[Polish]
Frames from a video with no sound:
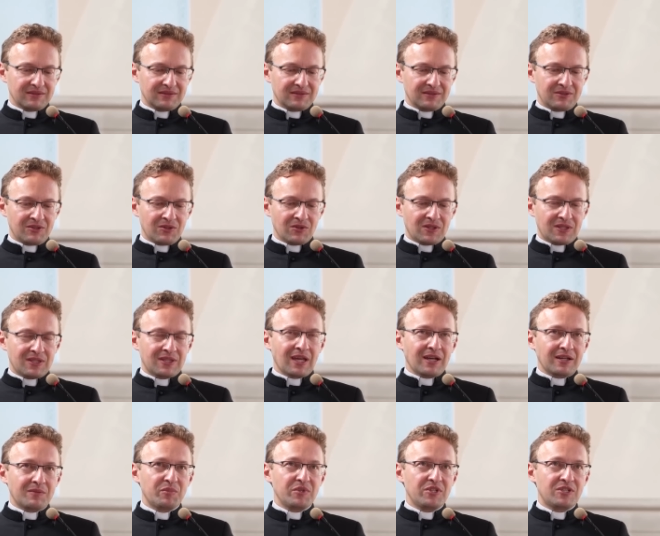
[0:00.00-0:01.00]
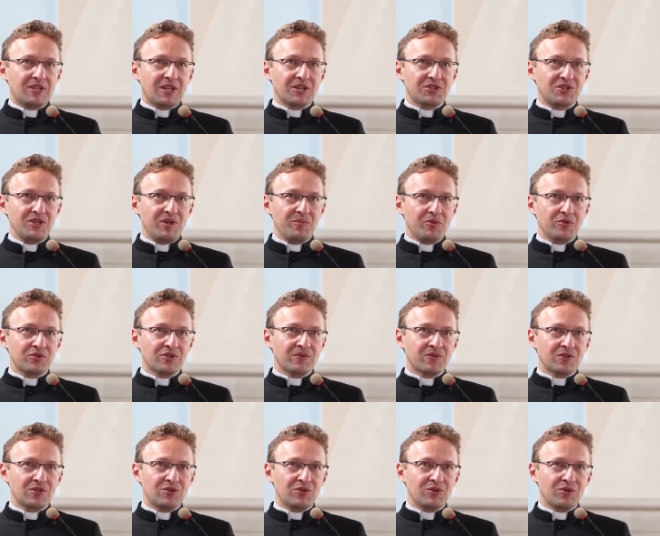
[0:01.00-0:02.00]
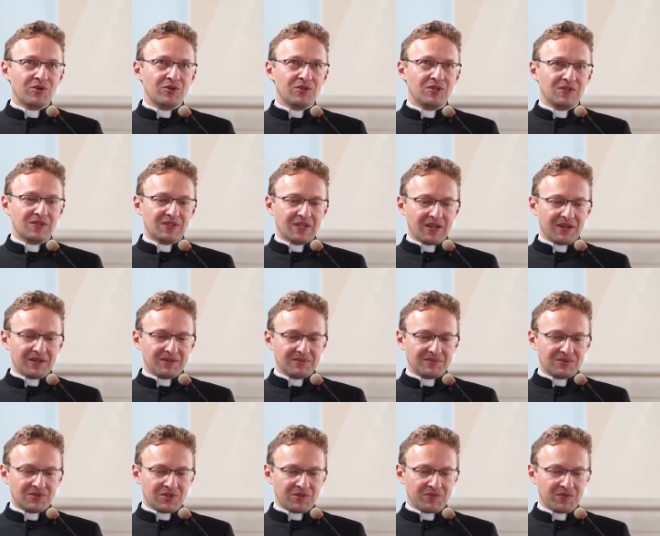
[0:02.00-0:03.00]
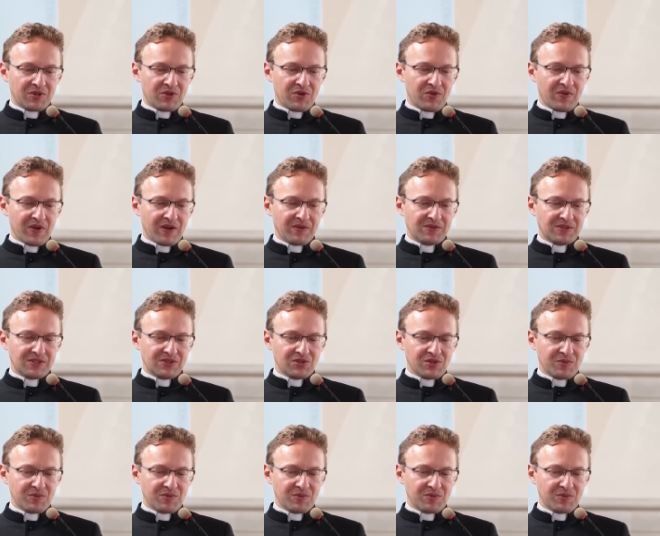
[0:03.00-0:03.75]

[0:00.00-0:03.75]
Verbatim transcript: Y, to tak być też nie może w życiu rodzica czy wychowawcy,